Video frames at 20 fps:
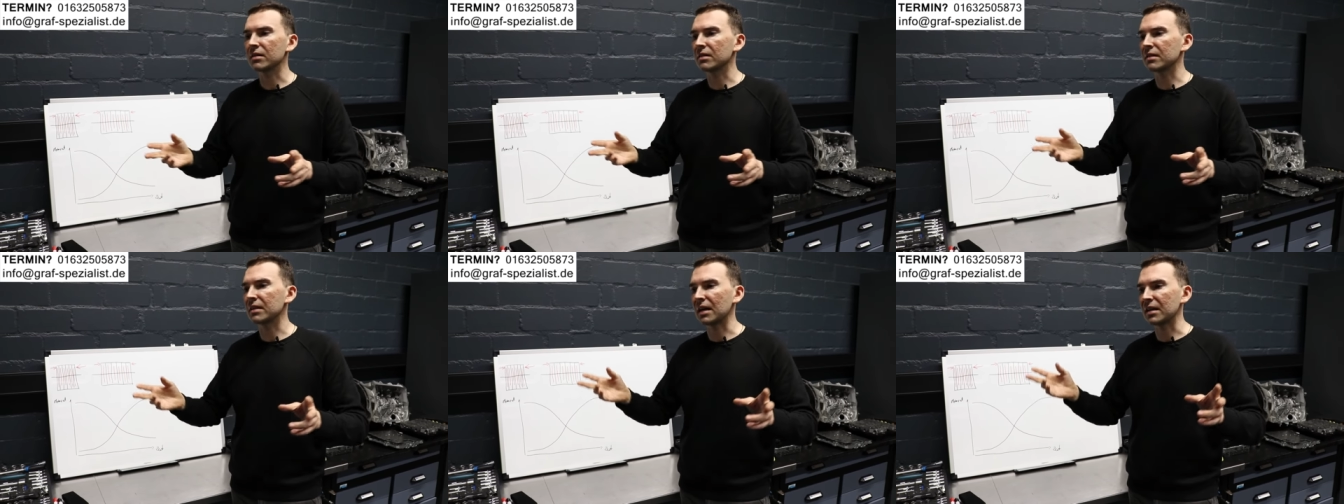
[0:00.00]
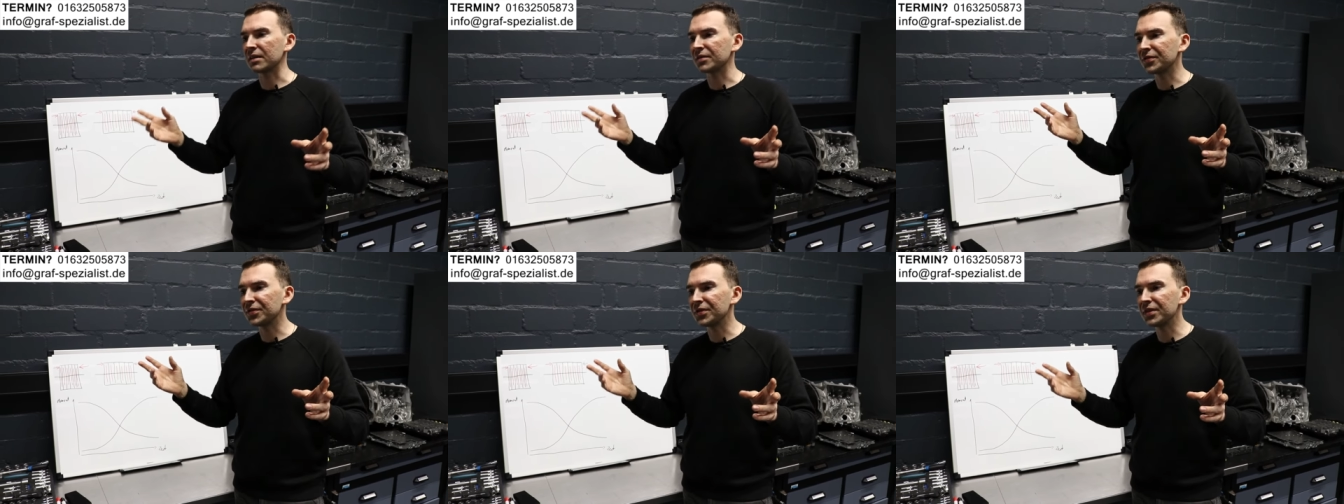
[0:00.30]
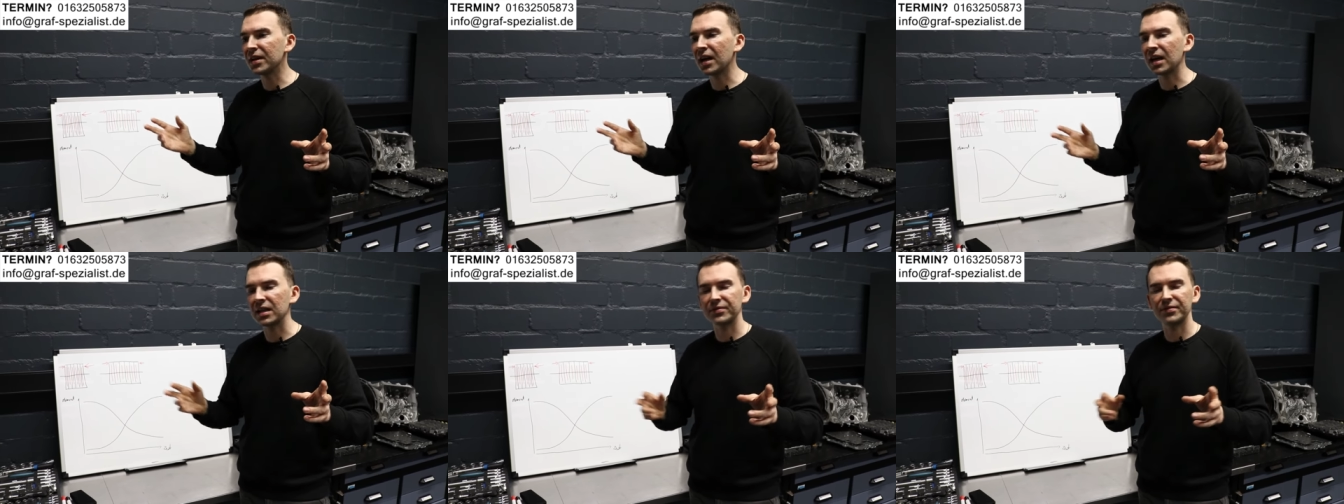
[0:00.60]
Gang
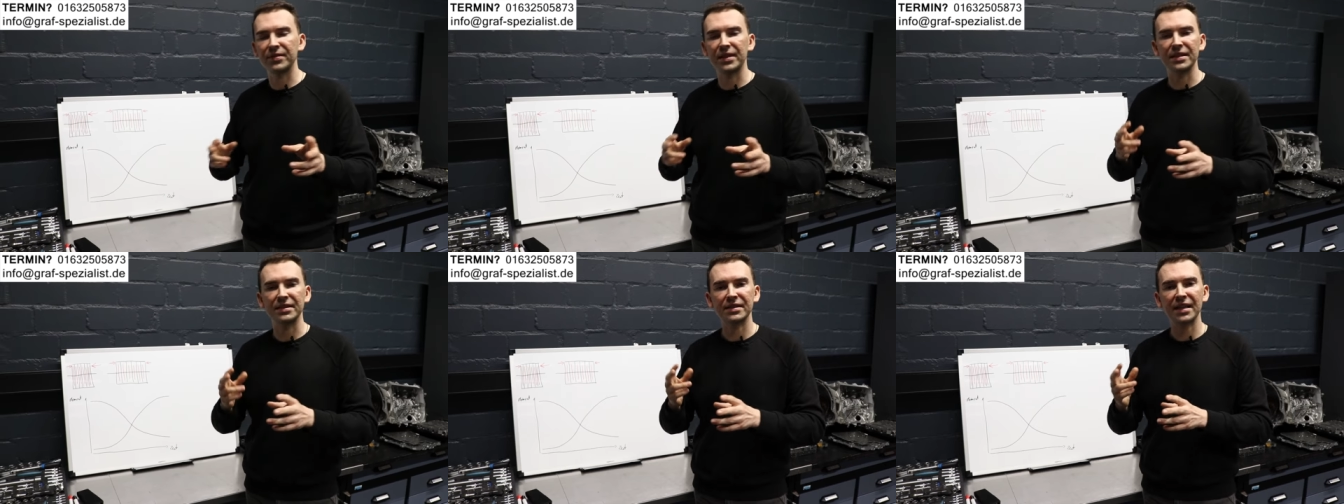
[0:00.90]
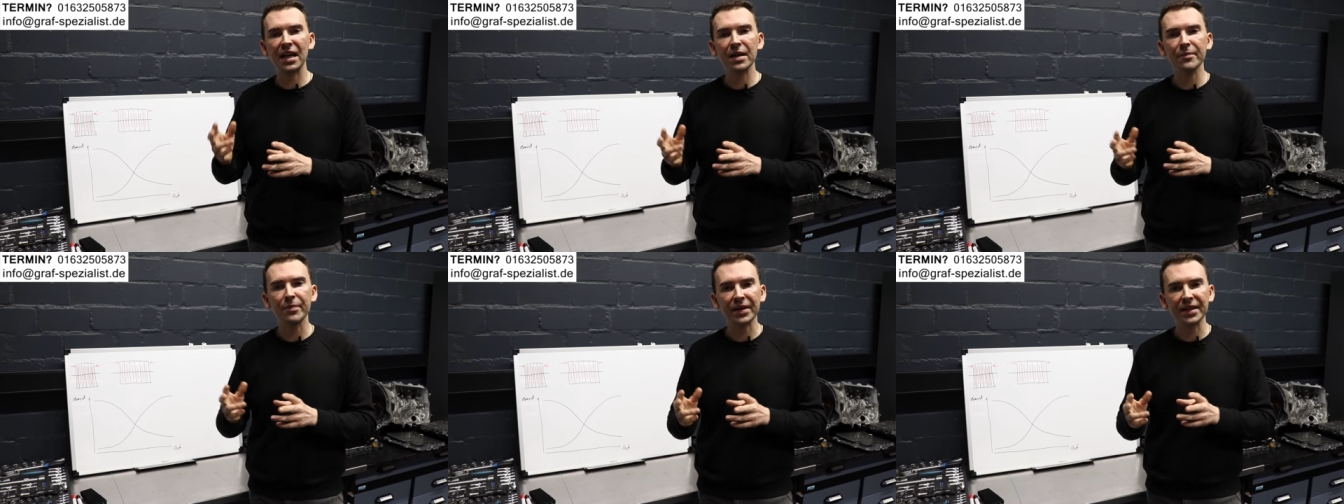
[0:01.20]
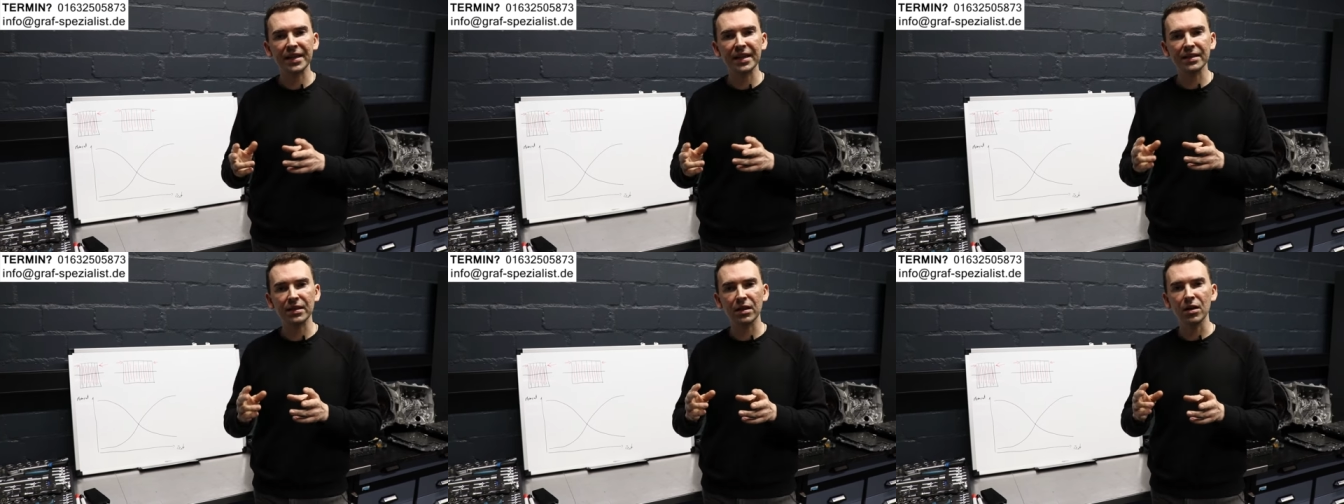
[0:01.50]
4 hat vielleicht drei
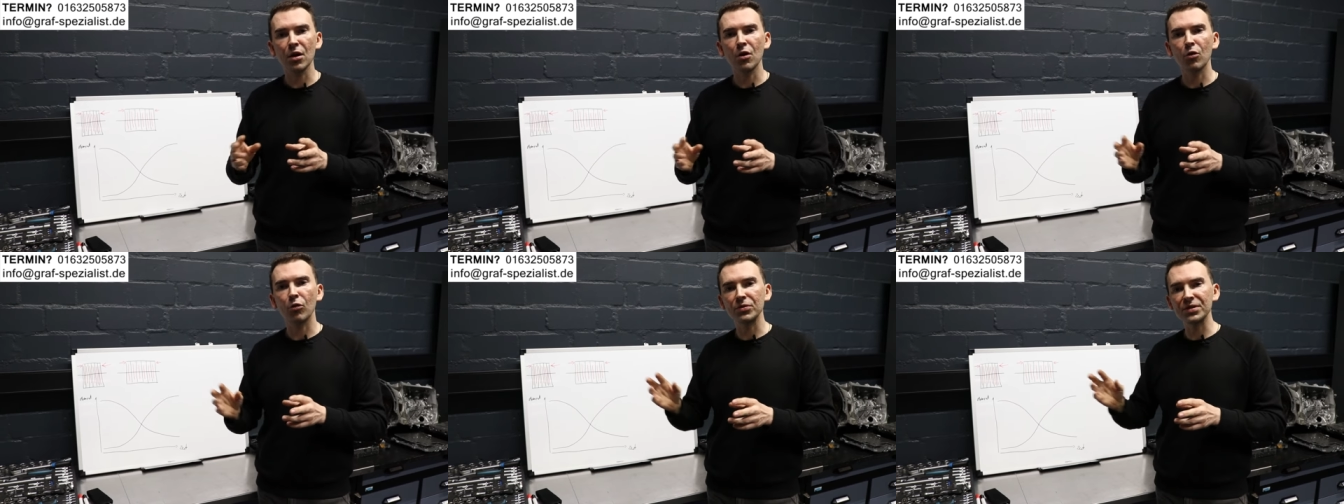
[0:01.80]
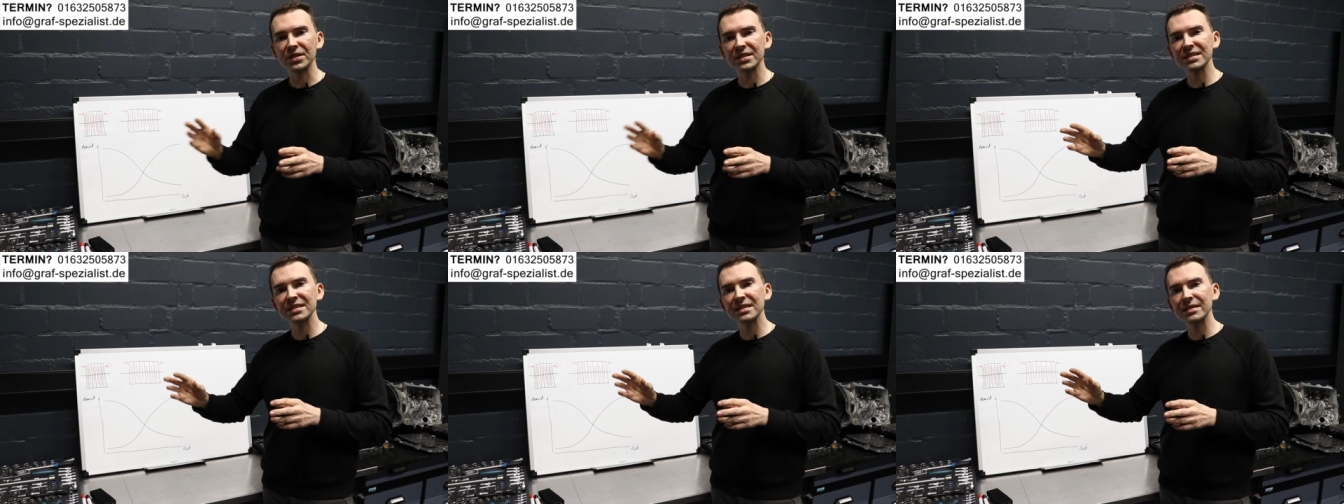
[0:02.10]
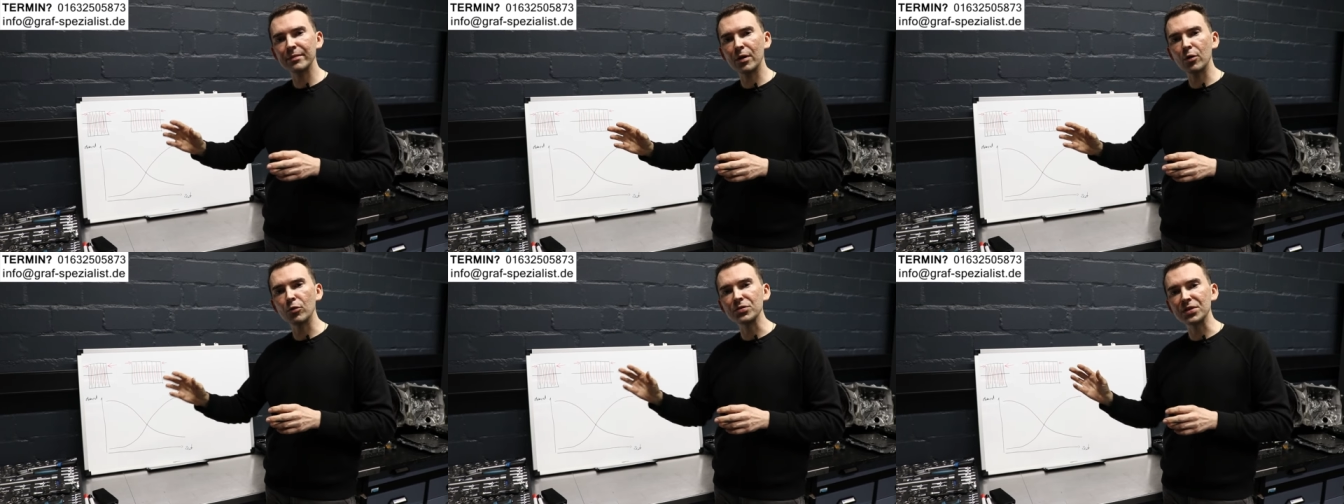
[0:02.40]
Pakete und das sind
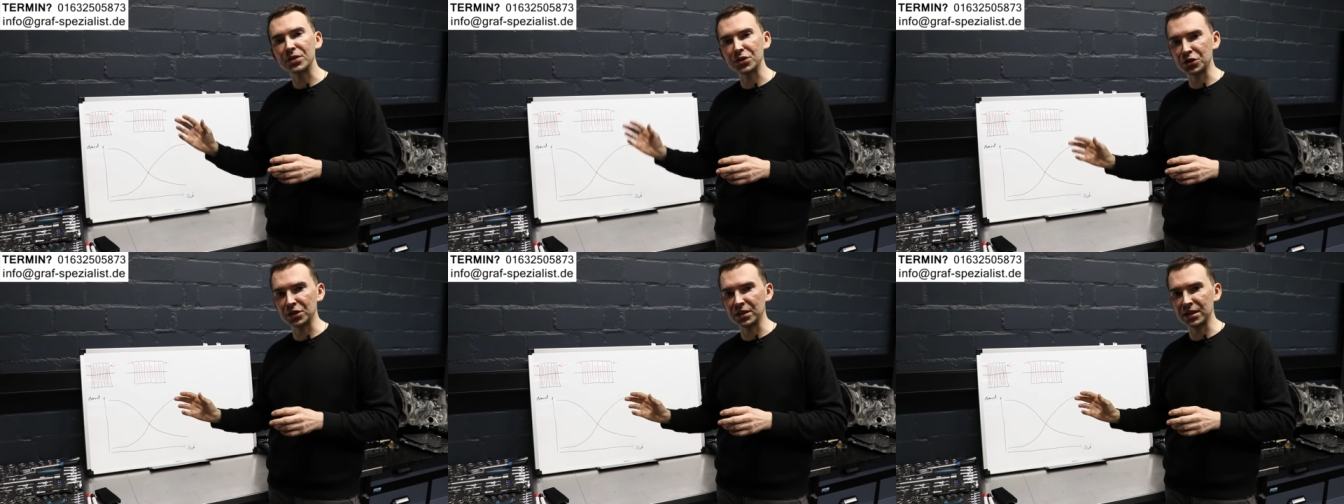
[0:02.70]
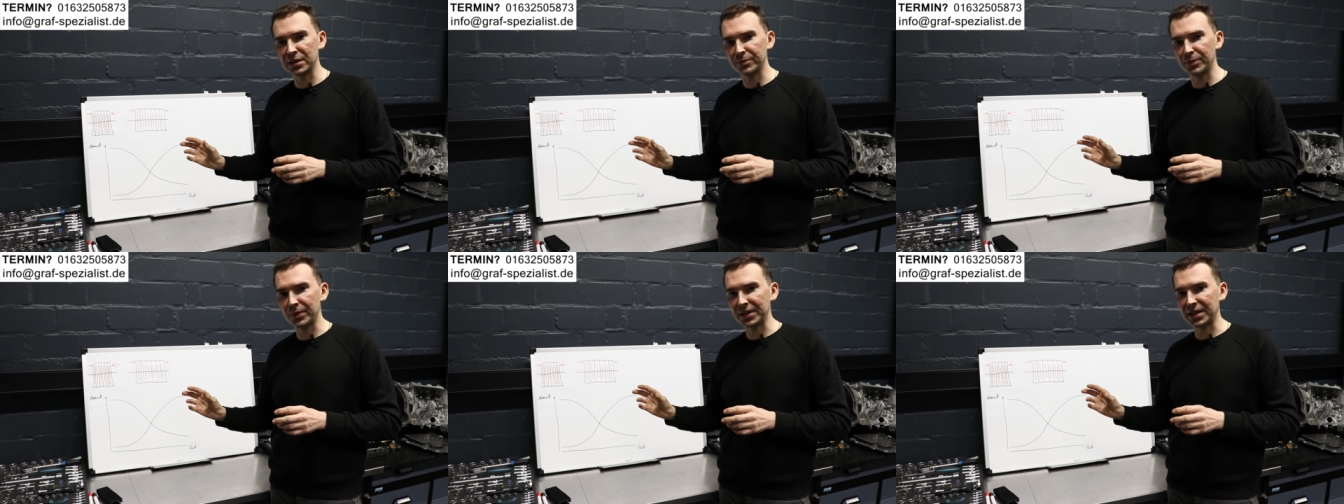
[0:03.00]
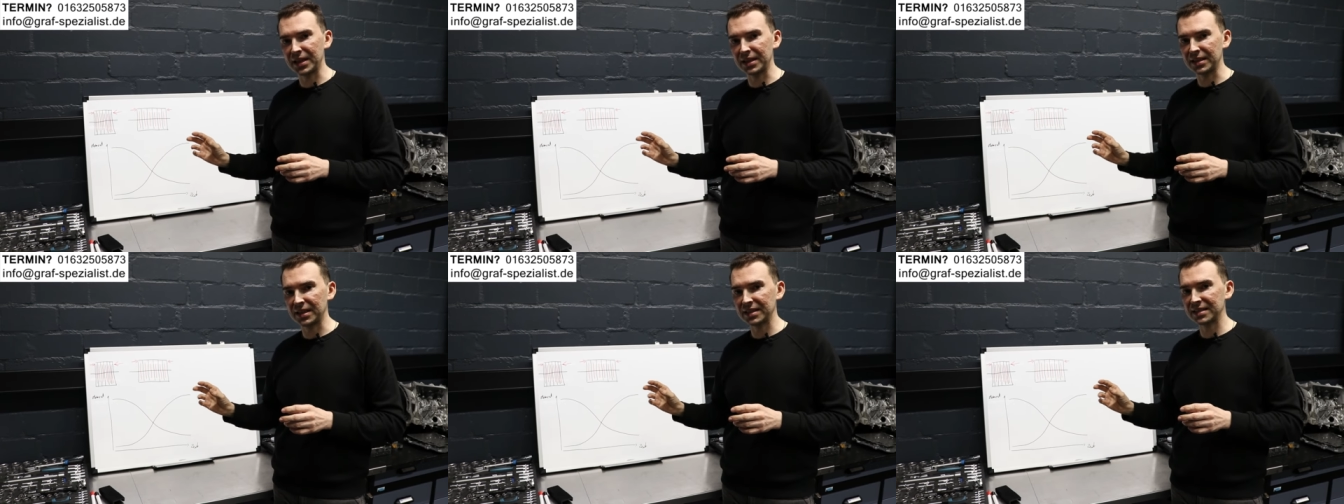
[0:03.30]
immer unterschiedliche
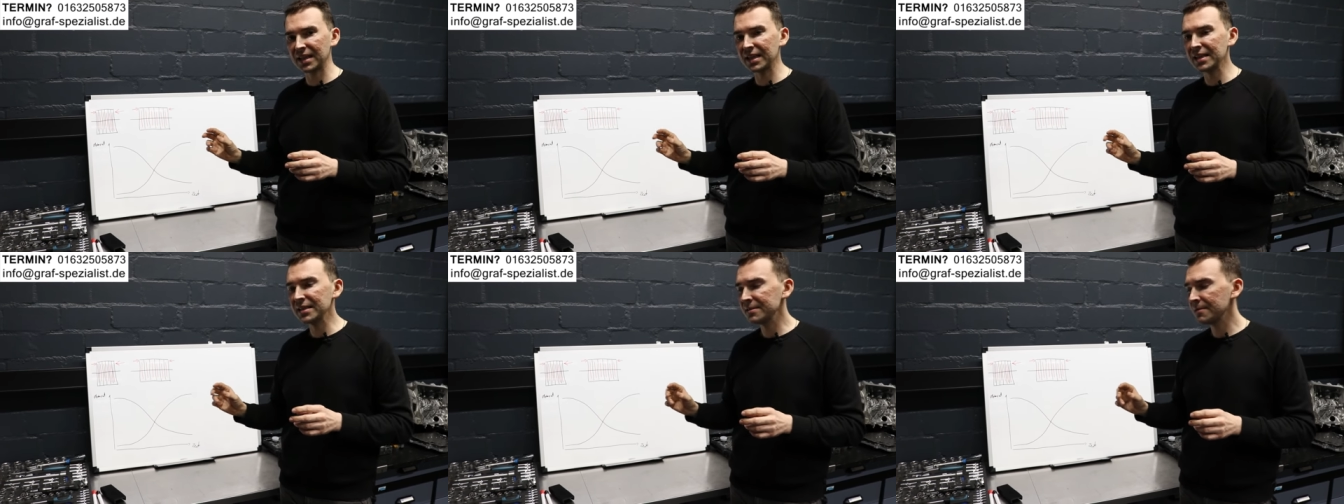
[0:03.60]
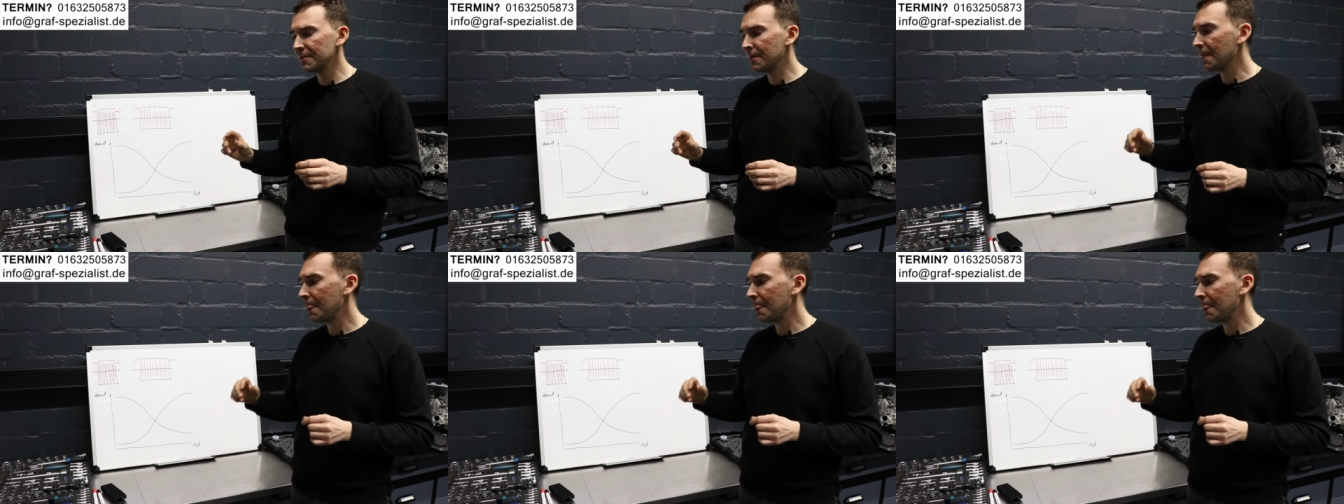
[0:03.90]
Pakete. Das heißt,